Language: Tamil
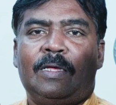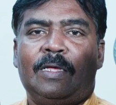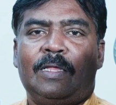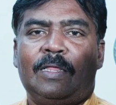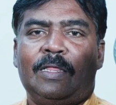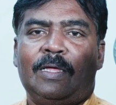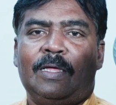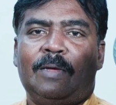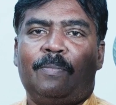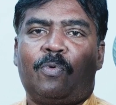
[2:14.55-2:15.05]

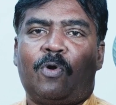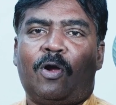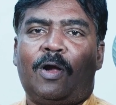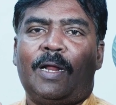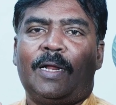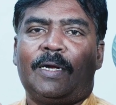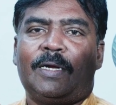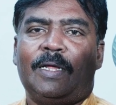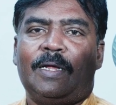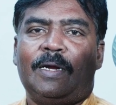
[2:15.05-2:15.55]
இந்த
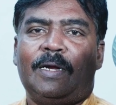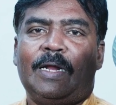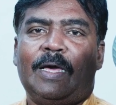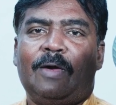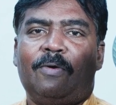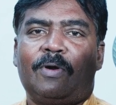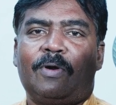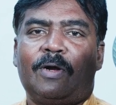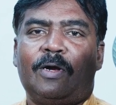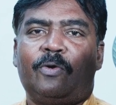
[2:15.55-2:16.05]
ப்ராடக்டை
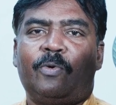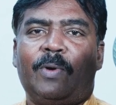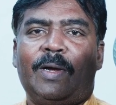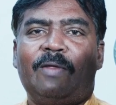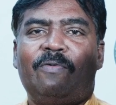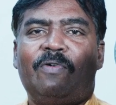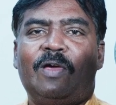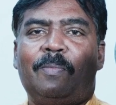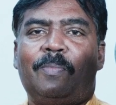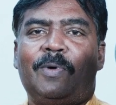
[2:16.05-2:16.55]
நான் ஒரு
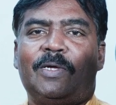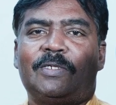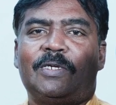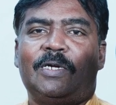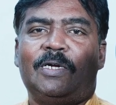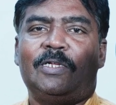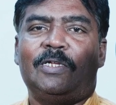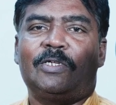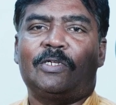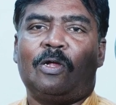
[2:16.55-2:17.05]
டுவெண்ட்டி ஃபைவ்
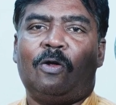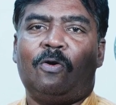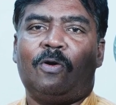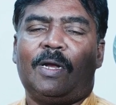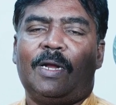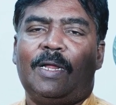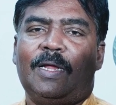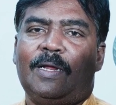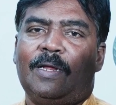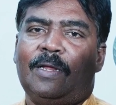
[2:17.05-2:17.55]
பர்சன்ட்
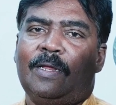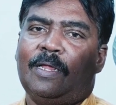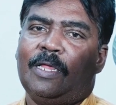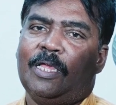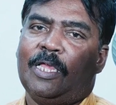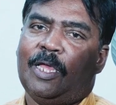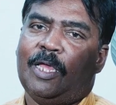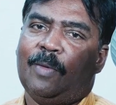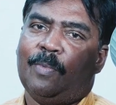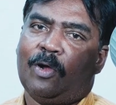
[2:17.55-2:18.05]
டிஸ்கவுண்ட்டில்
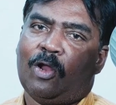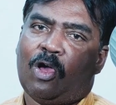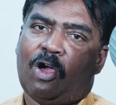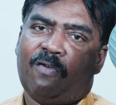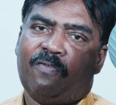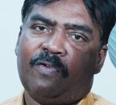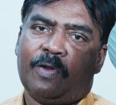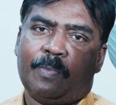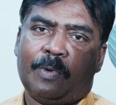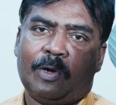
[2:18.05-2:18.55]
இப்போ நான்
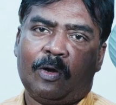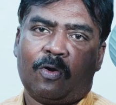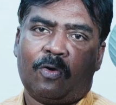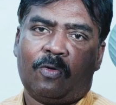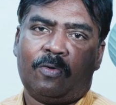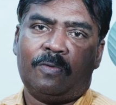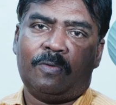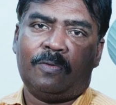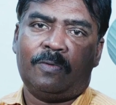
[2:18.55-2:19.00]
ஆஃபர் பண்ணுறோம்